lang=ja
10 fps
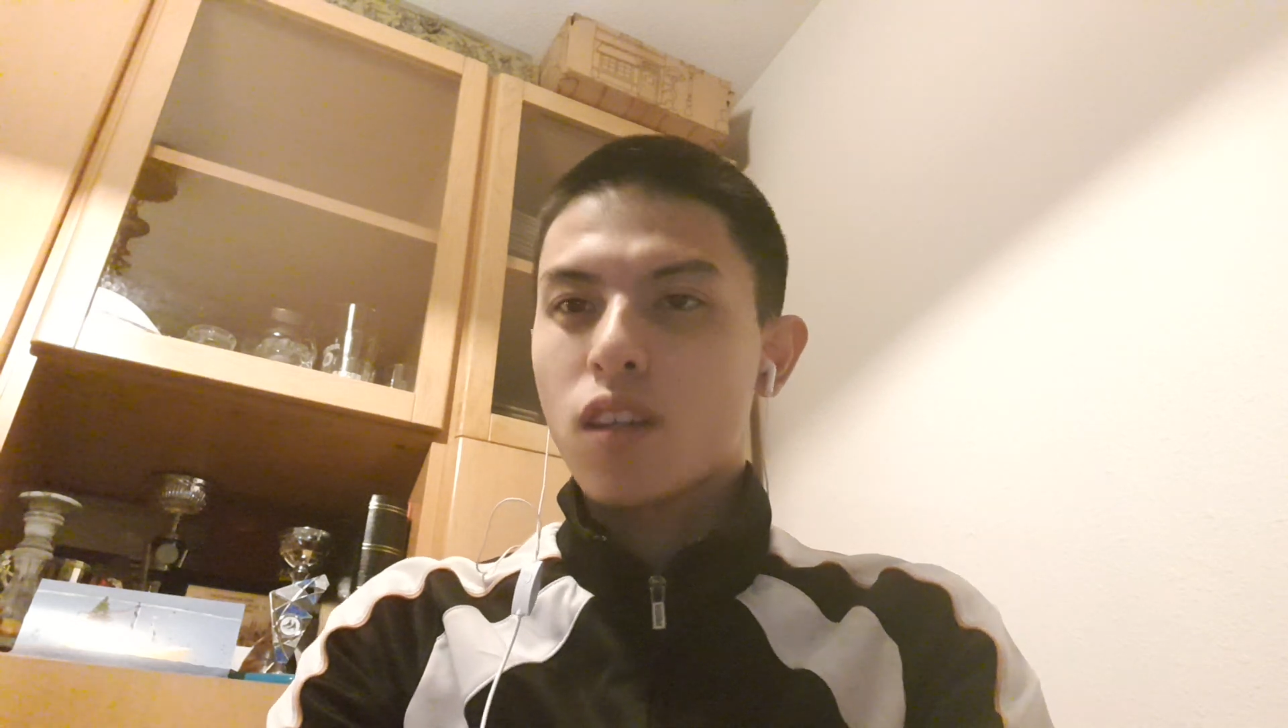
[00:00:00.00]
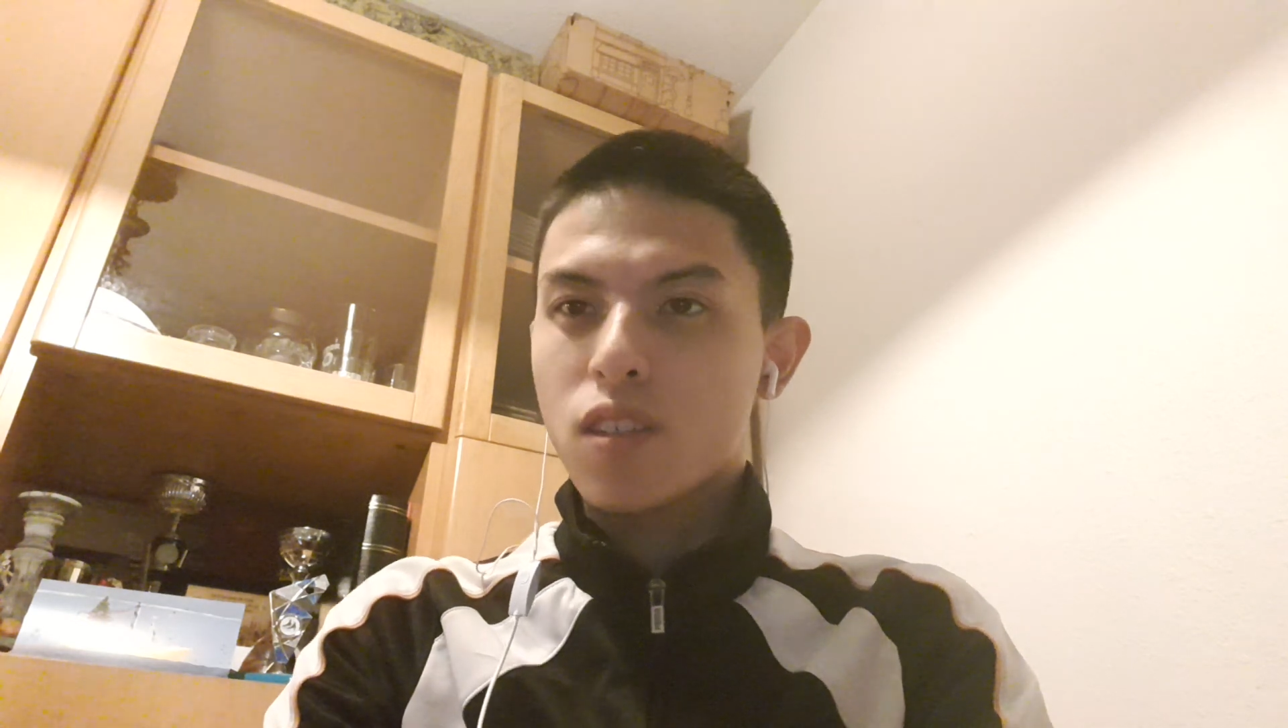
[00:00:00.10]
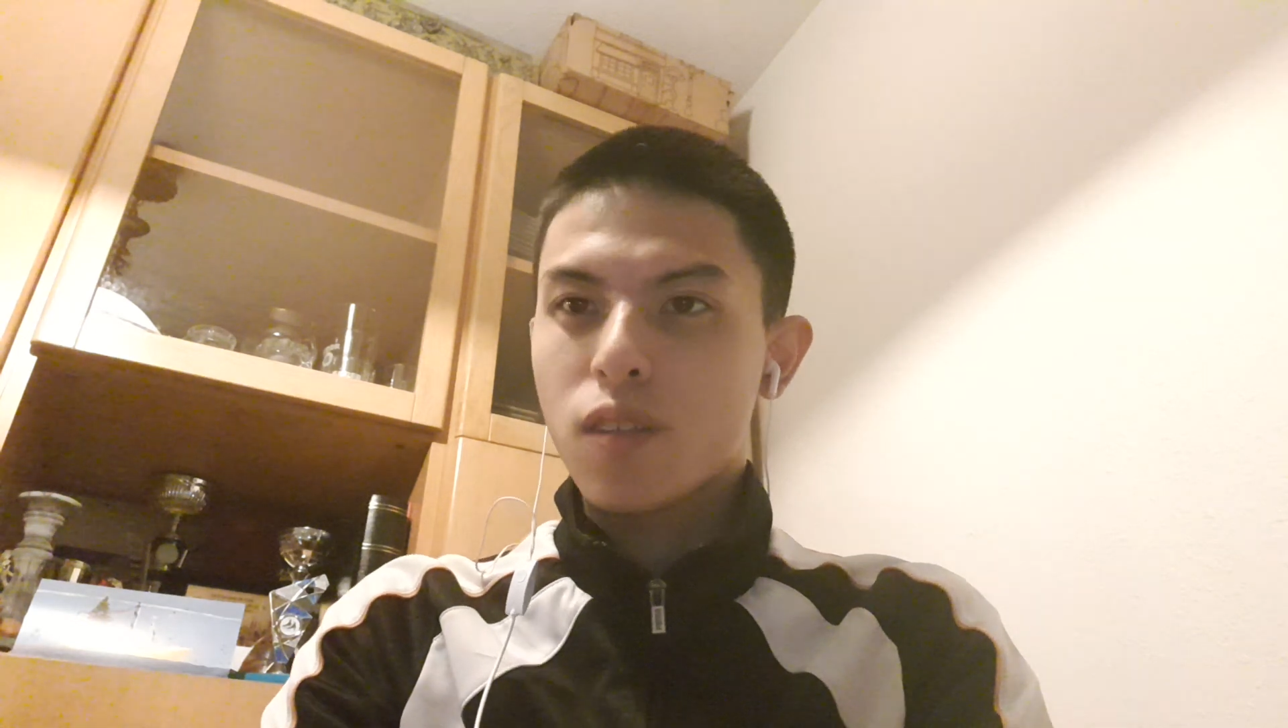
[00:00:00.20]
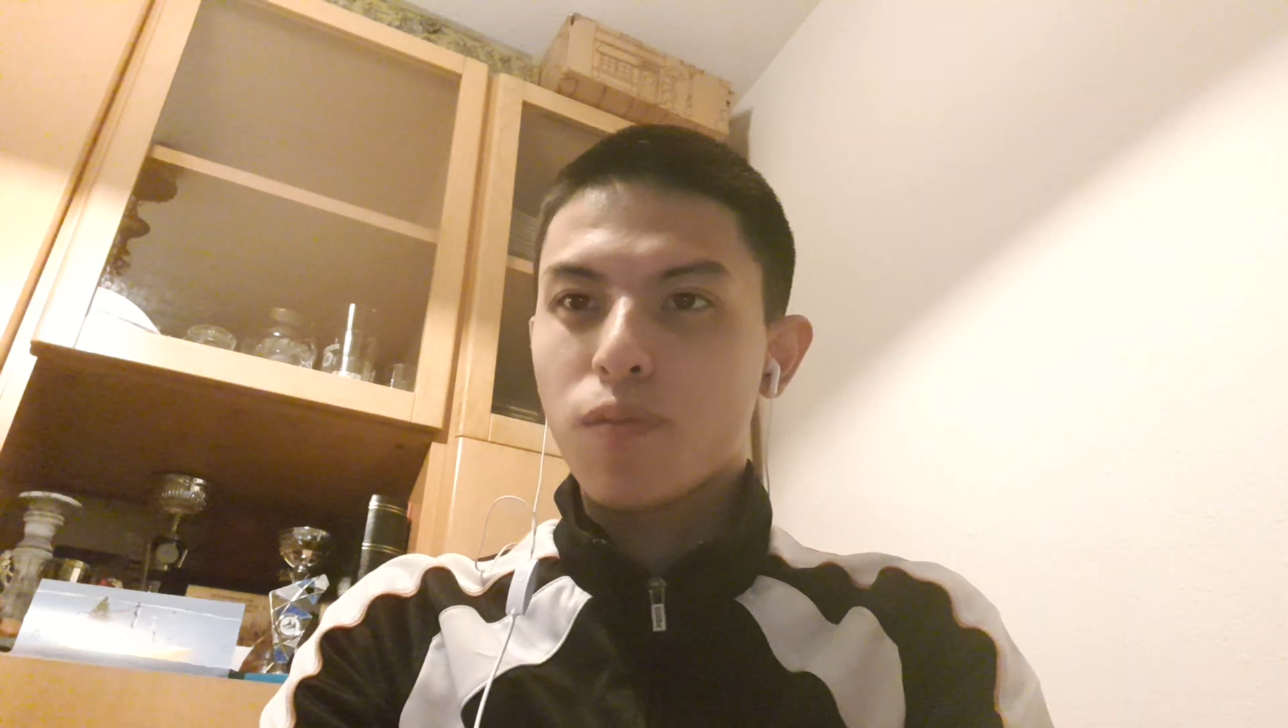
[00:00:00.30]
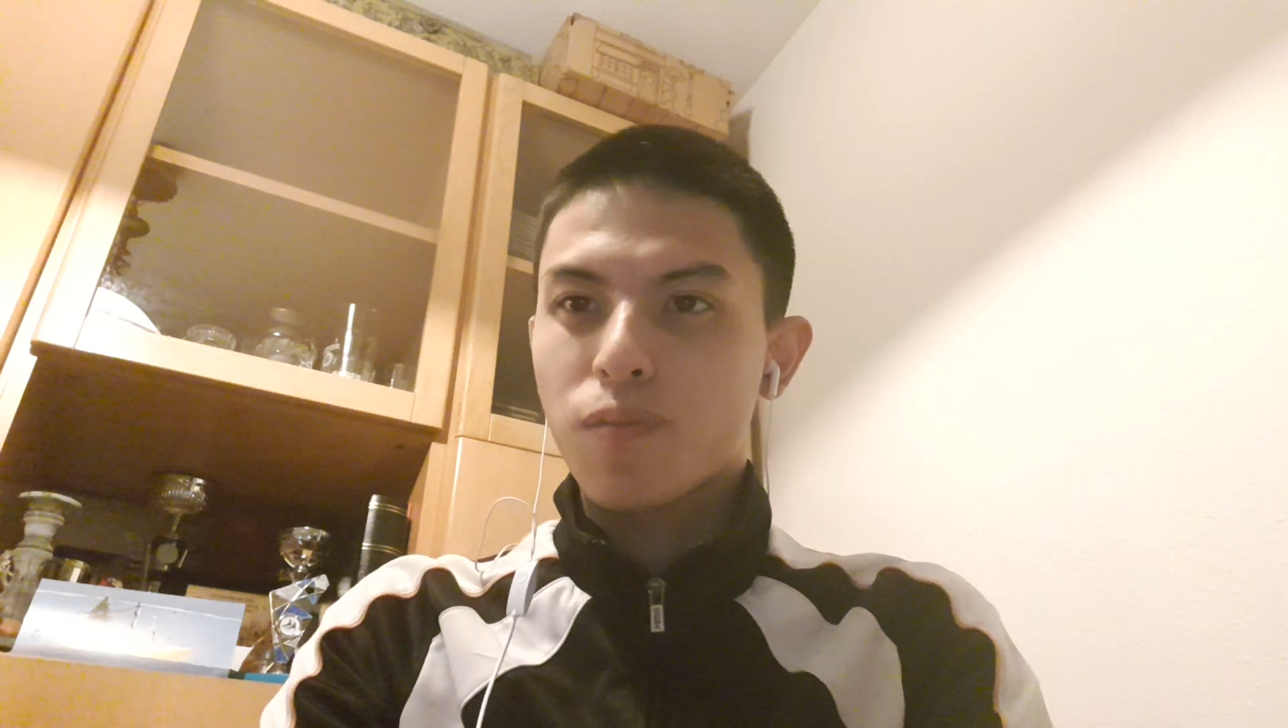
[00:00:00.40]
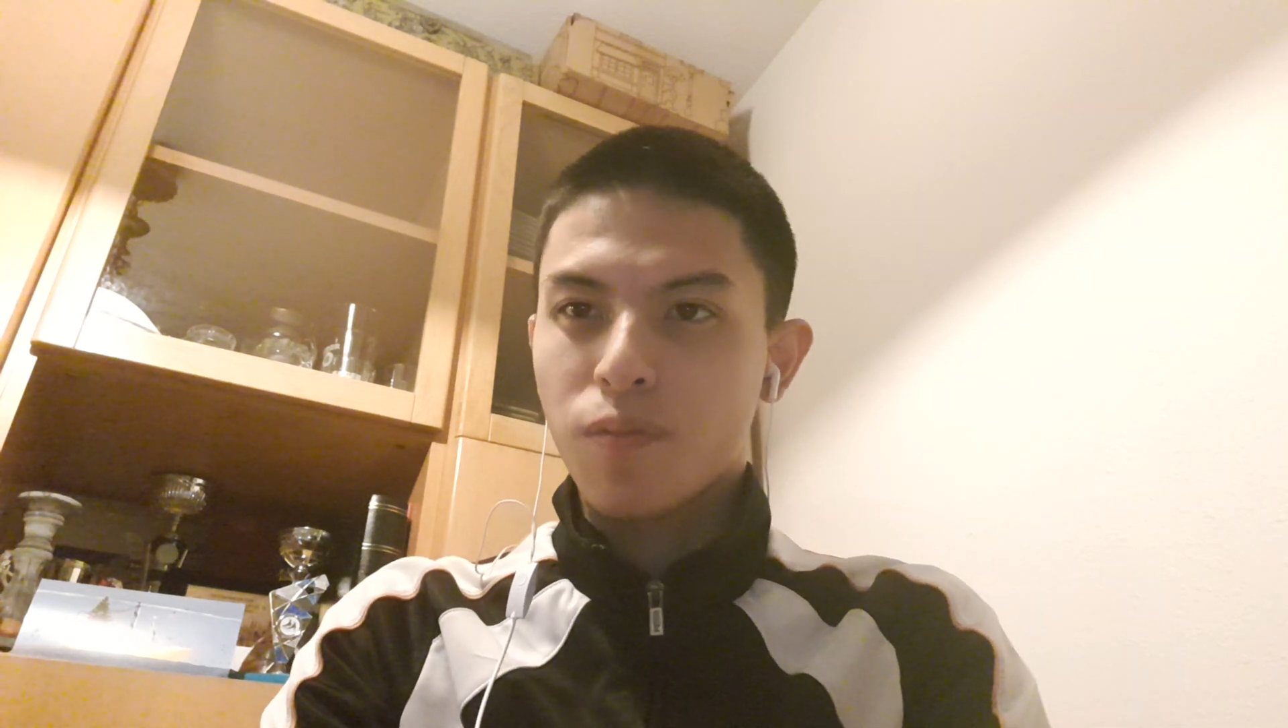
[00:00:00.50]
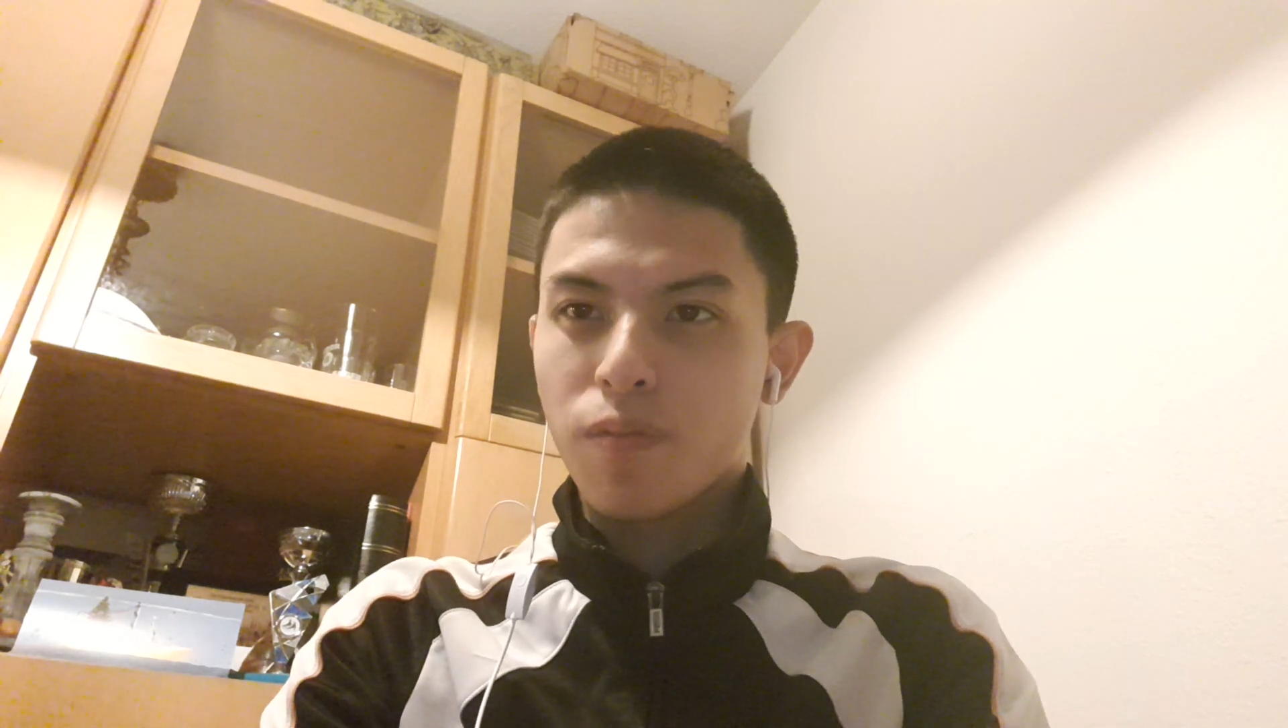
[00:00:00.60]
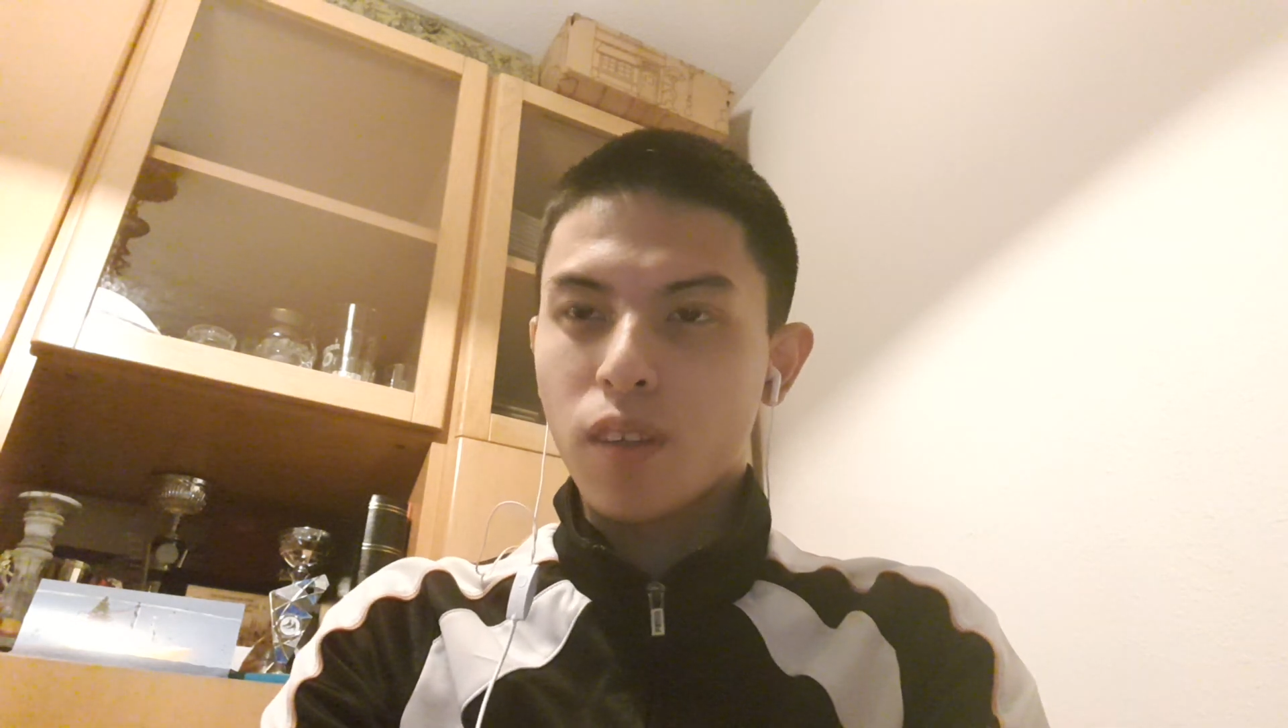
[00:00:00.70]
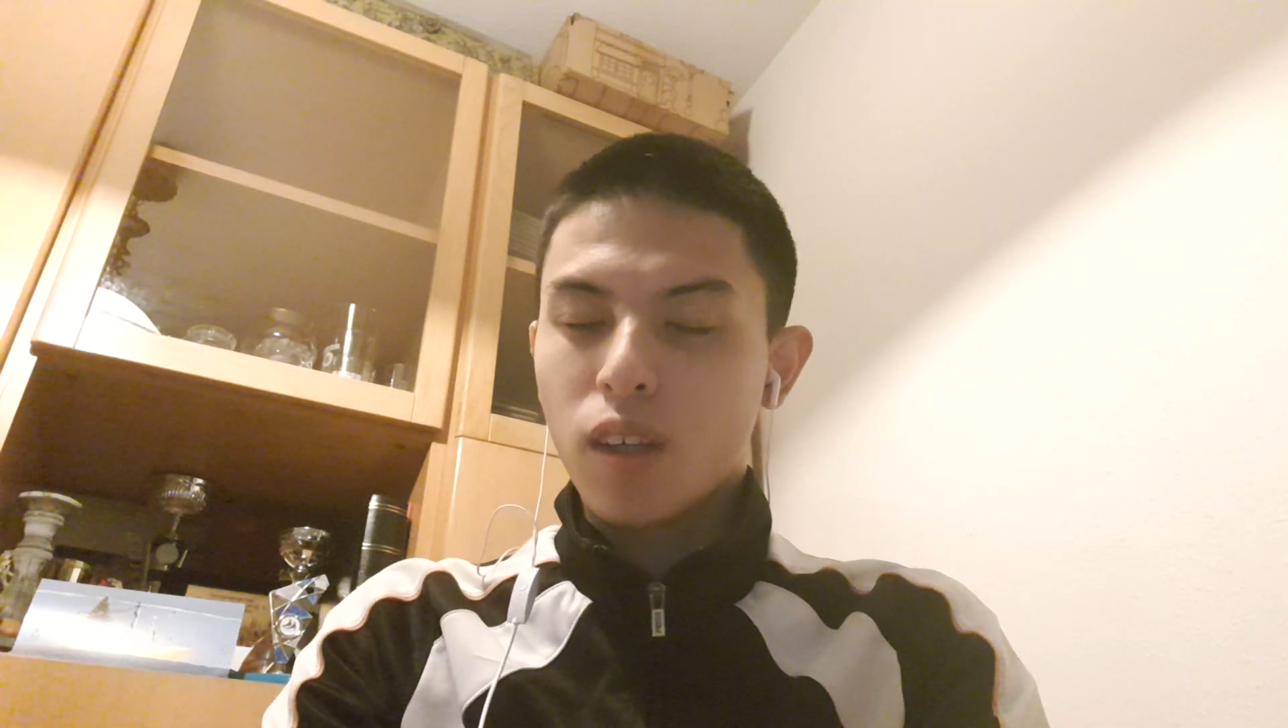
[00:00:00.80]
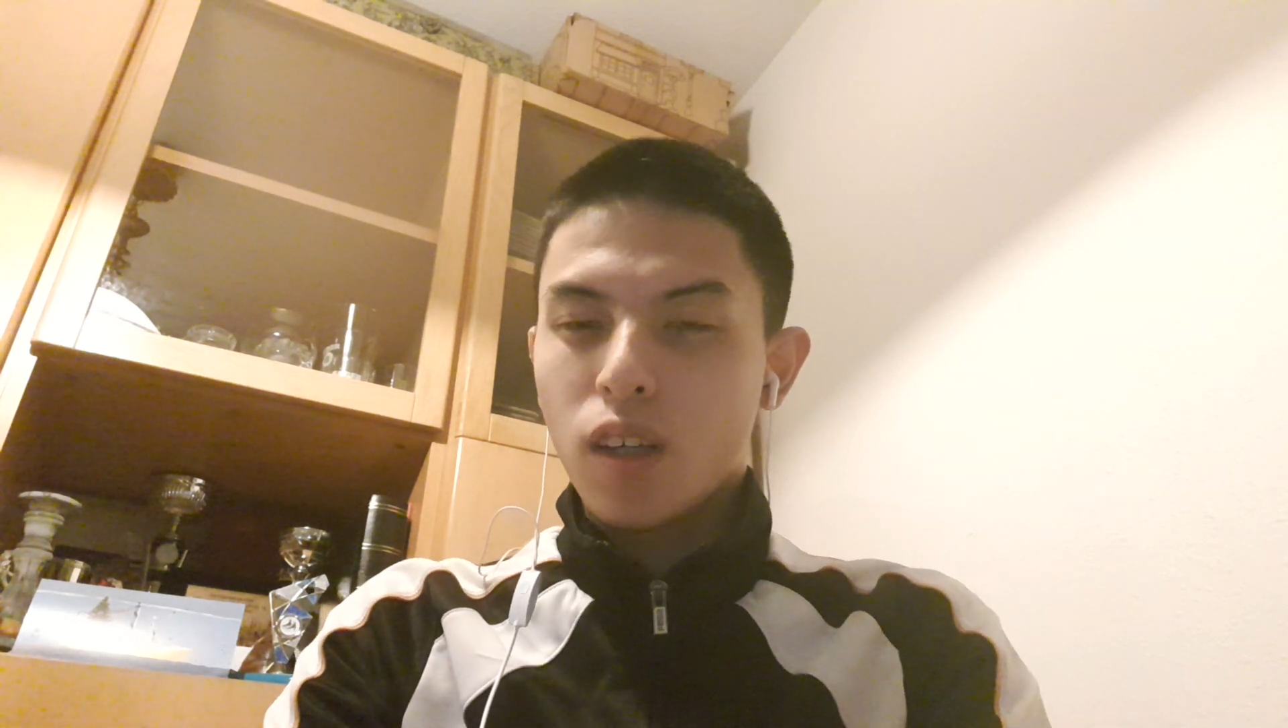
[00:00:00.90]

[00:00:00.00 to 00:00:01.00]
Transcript: です、うん、